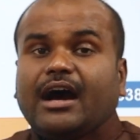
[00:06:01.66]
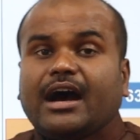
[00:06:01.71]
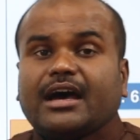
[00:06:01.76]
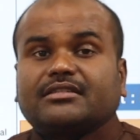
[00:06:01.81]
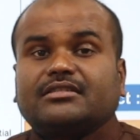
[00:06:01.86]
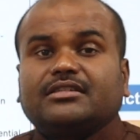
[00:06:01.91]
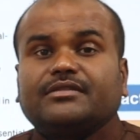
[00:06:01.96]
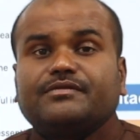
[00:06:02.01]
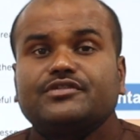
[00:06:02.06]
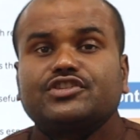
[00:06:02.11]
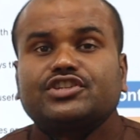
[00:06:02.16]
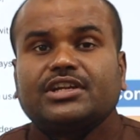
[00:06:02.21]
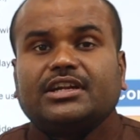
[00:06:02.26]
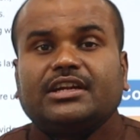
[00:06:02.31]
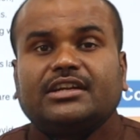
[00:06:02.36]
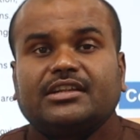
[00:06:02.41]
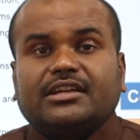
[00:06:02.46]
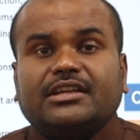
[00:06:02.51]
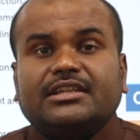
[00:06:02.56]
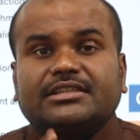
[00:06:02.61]
ஆர்டிஃபிஷியல்
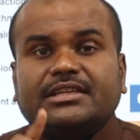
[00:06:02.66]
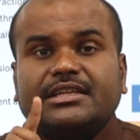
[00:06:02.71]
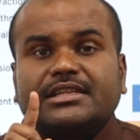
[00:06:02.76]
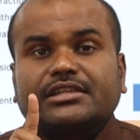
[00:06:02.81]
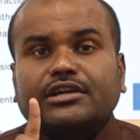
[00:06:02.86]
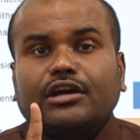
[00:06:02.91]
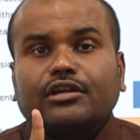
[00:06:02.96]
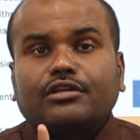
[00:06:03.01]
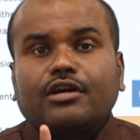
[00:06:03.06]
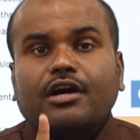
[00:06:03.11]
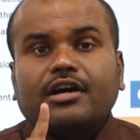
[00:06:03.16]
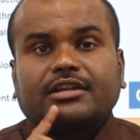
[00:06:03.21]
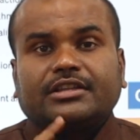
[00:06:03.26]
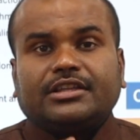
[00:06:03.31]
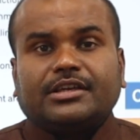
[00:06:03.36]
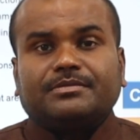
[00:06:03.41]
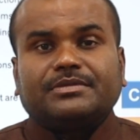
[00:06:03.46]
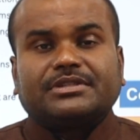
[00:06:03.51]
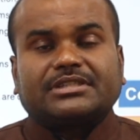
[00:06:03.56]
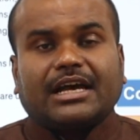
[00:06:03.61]
இன்டெலிஜென்ஸ்
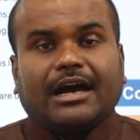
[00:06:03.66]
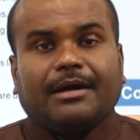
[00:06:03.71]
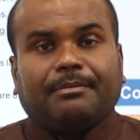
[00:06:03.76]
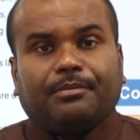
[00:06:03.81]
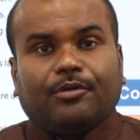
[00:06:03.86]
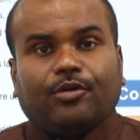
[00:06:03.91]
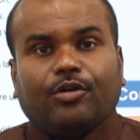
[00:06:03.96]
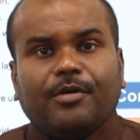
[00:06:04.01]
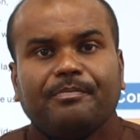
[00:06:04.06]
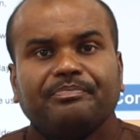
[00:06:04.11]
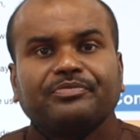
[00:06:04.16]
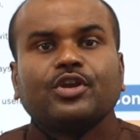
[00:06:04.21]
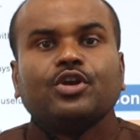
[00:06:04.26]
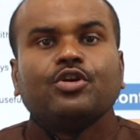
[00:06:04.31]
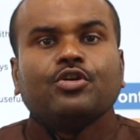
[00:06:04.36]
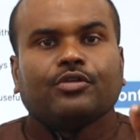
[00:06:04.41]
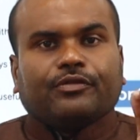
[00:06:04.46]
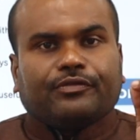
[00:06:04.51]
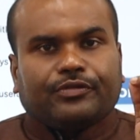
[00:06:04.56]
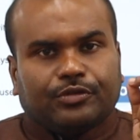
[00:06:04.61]
அல்கார்தம்ஸ் அப்போது
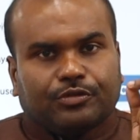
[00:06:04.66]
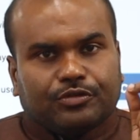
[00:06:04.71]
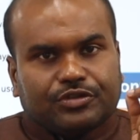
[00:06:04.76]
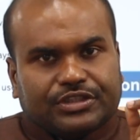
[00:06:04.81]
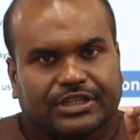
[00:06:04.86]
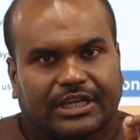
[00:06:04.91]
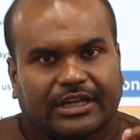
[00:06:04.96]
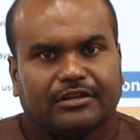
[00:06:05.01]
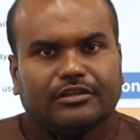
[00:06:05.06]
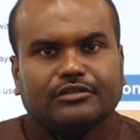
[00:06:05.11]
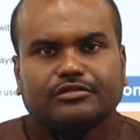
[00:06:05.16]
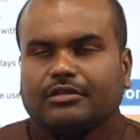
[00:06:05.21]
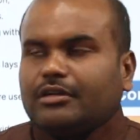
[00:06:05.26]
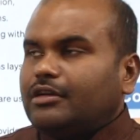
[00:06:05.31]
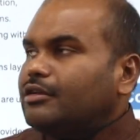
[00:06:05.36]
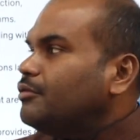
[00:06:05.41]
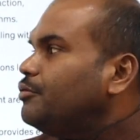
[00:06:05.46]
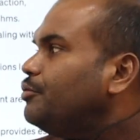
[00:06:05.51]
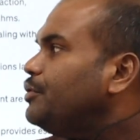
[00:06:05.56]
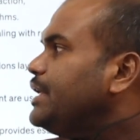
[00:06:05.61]
ஃப்யூச்சர்னு
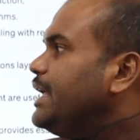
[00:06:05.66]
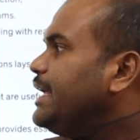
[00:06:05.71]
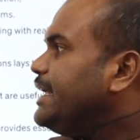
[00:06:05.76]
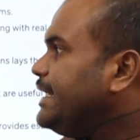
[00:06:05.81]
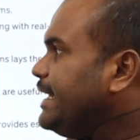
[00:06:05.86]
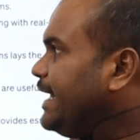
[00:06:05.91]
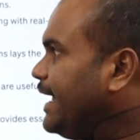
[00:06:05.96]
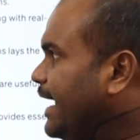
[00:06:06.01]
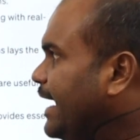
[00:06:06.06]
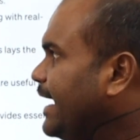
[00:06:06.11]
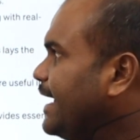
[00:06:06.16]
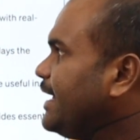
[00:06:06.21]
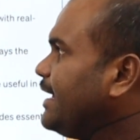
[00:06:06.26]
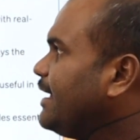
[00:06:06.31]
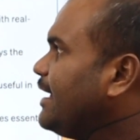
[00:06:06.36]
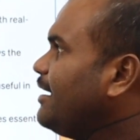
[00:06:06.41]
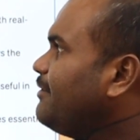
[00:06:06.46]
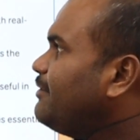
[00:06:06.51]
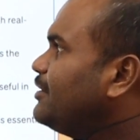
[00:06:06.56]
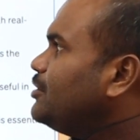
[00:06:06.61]
சொல்லக்கூடிய
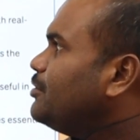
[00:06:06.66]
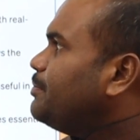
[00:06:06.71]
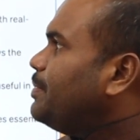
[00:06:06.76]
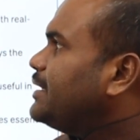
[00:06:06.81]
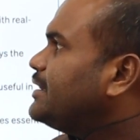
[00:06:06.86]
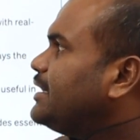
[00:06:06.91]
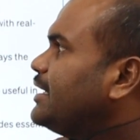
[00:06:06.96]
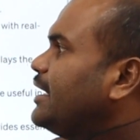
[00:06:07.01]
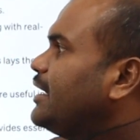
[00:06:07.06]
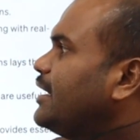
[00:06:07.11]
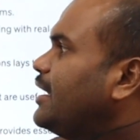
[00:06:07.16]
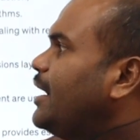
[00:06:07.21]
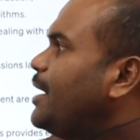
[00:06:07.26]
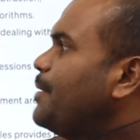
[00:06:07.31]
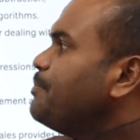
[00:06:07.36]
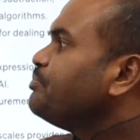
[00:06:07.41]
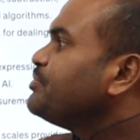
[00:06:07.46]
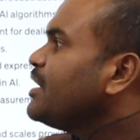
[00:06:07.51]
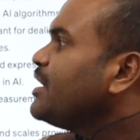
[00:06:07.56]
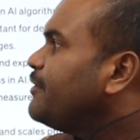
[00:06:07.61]
ஏஐக்கே வந்து பார்த்திங்கன்னா
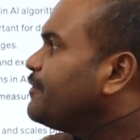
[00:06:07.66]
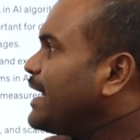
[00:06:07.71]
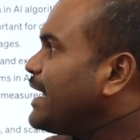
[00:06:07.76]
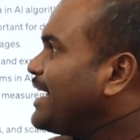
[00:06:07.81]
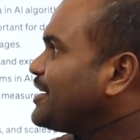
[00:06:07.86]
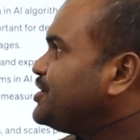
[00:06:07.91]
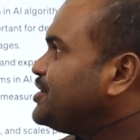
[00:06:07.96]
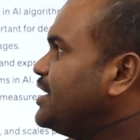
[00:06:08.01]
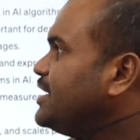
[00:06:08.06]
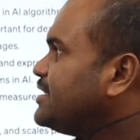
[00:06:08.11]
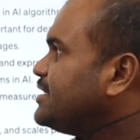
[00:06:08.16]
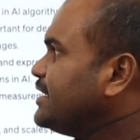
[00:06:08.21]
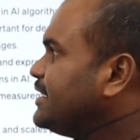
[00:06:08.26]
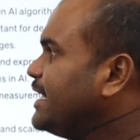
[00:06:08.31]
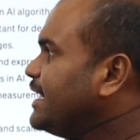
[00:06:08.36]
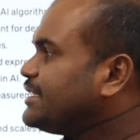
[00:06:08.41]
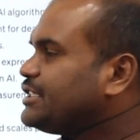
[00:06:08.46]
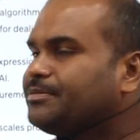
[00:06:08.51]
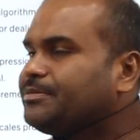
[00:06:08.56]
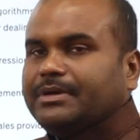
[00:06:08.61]
ஃப்ராக்ஷன்ஸ்
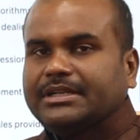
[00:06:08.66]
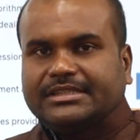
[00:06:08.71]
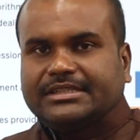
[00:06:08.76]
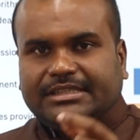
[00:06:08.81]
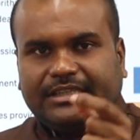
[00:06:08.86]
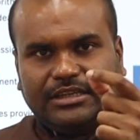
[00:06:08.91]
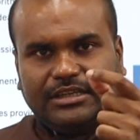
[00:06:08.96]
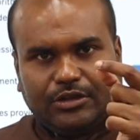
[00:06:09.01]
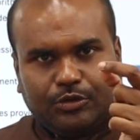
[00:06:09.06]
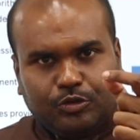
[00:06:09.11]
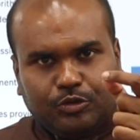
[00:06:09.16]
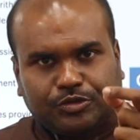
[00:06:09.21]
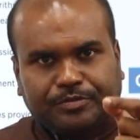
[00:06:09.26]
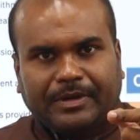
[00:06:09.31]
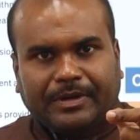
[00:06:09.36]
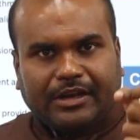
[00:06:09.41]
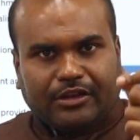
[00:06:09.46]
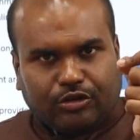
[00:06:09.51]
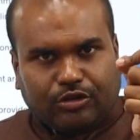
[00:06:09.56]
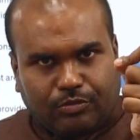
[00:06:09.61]
டெசிமல்ஸு யூஸ்
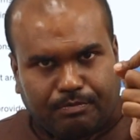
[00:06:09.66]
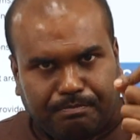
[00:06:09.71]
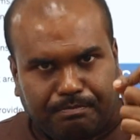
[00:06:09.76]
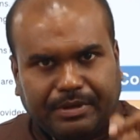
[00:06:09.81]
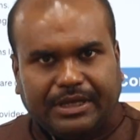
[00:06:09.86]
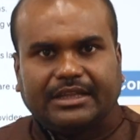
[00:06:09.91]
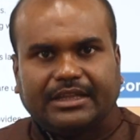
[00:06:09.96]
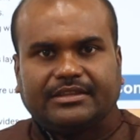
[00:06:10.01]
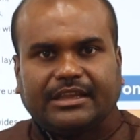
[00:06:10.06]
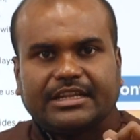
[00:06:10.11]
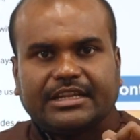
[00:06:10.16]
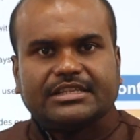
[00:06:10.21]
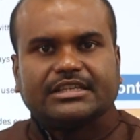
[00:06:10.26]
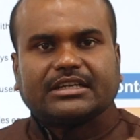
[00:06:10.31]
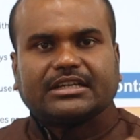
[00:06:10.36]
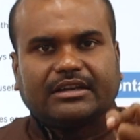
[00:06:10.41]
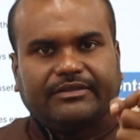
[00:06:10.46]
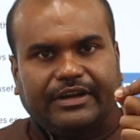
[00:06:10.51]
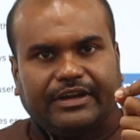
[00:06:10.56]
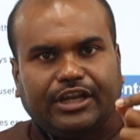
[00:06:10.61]
பண்ணுறது ரொம்ப
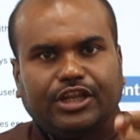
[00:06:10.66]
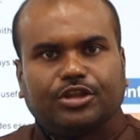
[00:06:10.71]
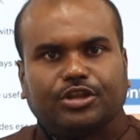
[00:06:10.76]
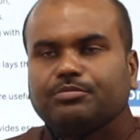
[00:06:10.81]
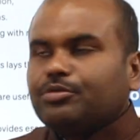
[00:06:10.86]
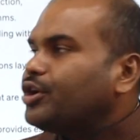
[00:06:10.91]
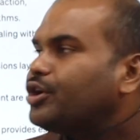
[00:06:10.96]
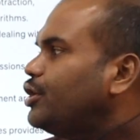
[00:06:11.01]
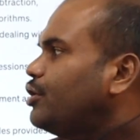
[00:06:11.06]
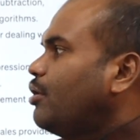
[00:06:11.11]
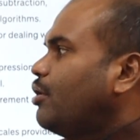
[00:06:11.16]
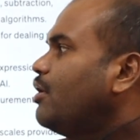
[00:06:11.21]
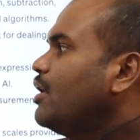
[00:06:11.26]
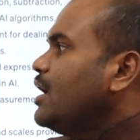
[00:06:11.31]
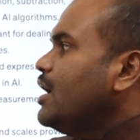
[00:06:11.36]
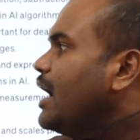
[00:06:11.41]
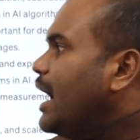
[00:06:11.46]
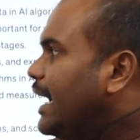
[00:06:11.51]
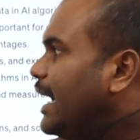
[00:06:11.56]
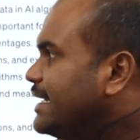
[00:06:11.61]
தெரிஞ்சிருக்க வேண்டியது முக்கியம்
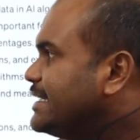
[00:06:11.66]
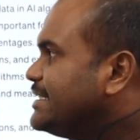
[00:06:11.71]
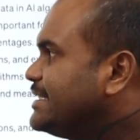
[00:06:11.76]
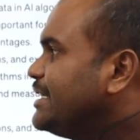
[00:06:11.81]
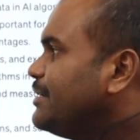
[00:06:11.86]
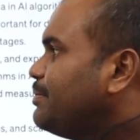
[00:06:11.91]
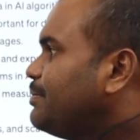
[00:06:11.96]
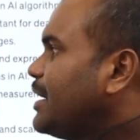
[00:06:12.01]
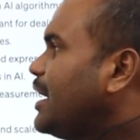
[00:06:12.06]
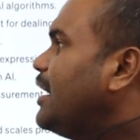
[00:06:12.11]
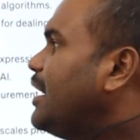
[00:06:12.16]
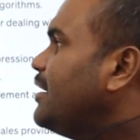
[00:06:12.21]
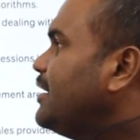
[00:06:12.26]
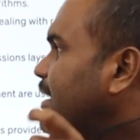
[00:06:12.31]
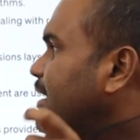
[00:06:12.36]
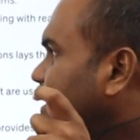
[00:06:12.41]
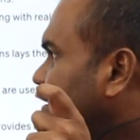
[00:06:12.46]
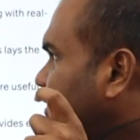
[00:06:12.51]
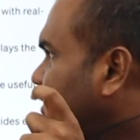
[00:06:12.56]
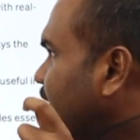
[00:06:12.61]
அல்ஜீப்ரா
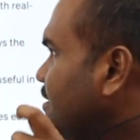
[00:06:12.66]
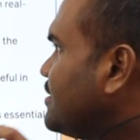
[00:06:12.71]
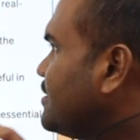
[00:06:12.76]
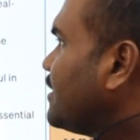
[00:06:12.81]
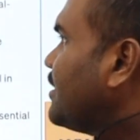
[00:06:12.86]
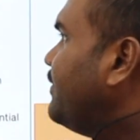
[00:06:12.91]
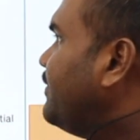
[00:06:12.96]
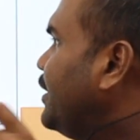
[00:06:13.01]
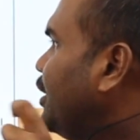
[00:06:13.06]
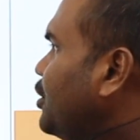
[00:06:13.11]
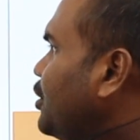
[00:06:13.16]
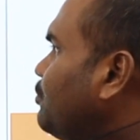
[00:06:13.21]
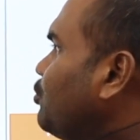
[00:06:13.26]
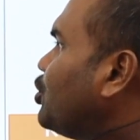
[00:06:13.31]
நீங்கள் தெரிஞ்சிருக்க வேண்டியது